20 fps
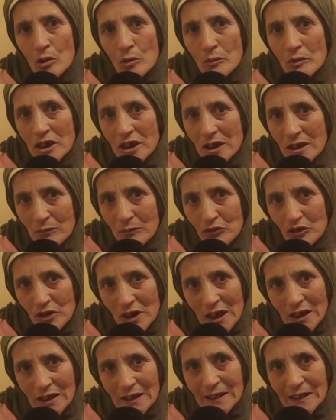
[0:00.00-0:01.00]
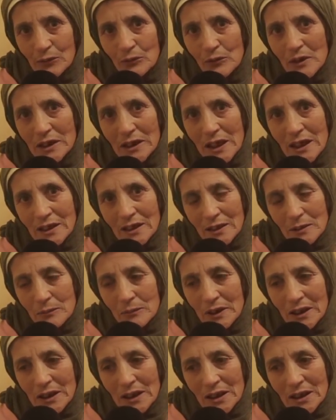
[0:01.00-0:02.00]
ملي تنمشي عند السواني عاد
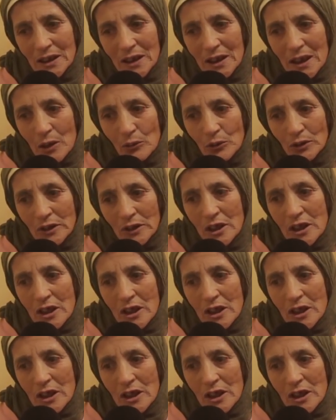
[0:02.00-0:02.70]
عباد الله نتلاوط